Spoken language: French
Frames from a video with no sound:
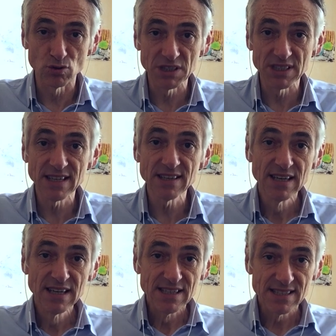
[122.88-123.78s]
quotidien.
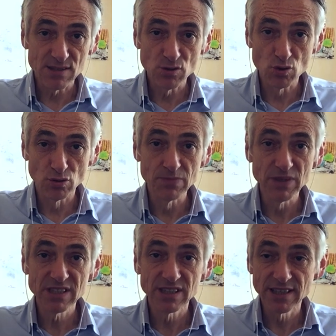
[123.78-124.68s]
Ça, ce sont les
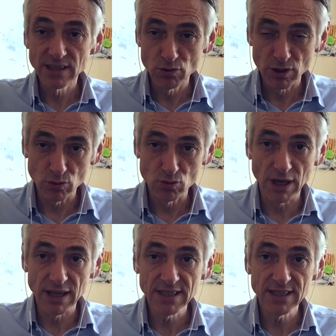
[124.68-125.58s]
métiers d'aiguilleur du
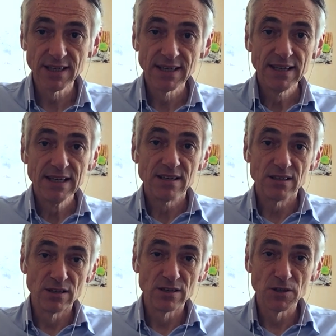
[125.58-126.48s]
rail.
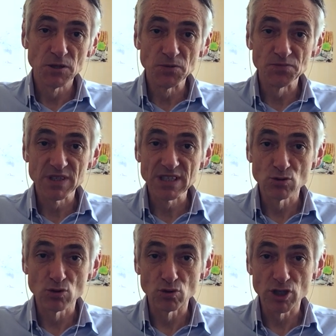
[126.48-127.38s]
Euh,
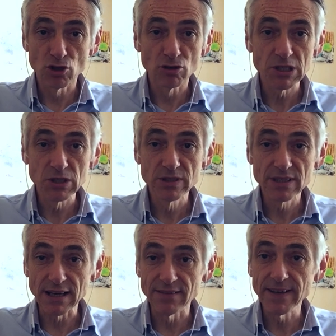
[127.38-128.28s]
ce sont les gens qui
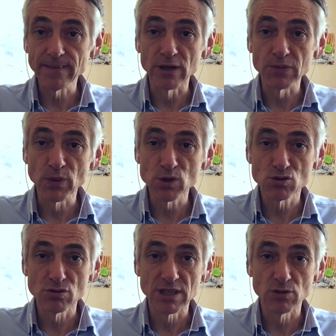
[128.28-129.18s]
travaillent dans les
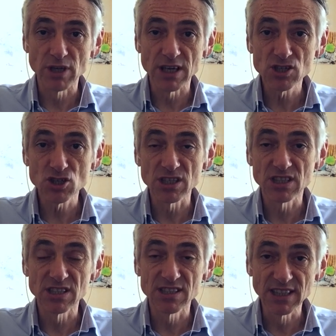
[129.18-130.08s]
postes d'aiguillage et
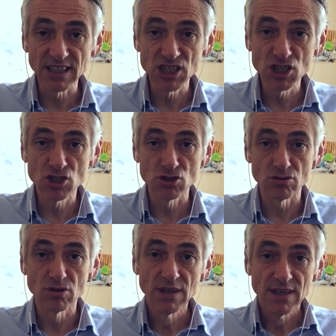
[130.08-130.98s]
qui dirigent
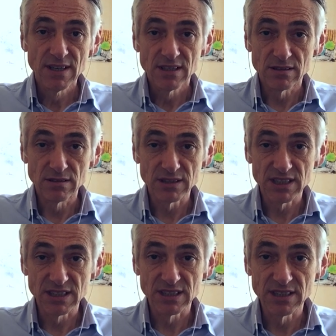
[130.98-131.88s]
euh,
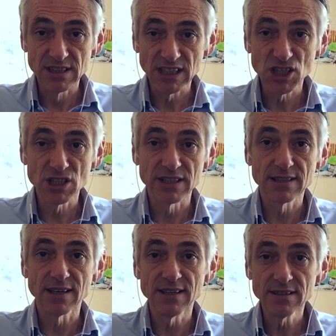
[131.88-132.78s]
qui, dirigent les
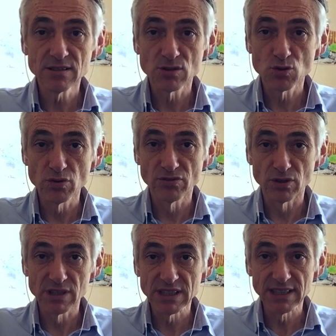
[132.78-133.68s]
trains
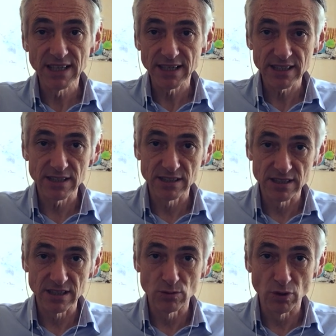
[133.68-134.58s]
suivant l'itinéraire
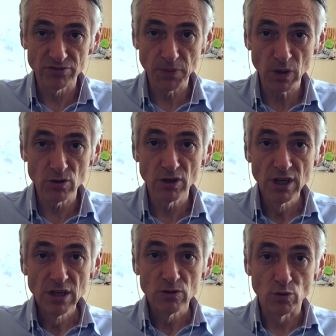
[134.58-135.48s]
qu'ils doivent prendre.
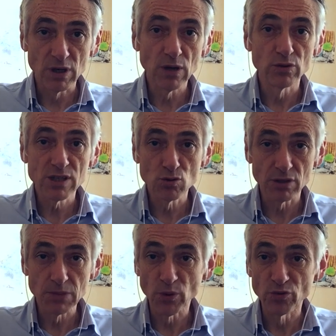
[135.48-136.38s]
Donc là, on est
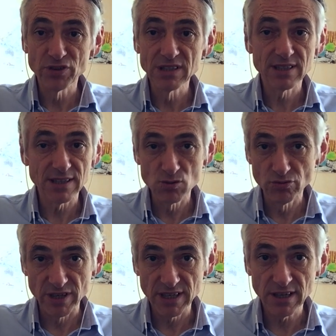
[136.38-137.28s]
sur des profils très
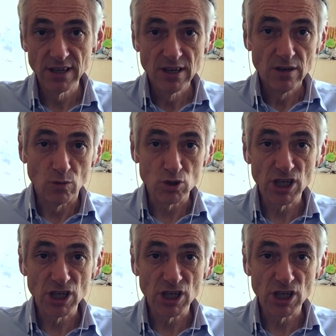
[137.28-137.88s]
ouverts. On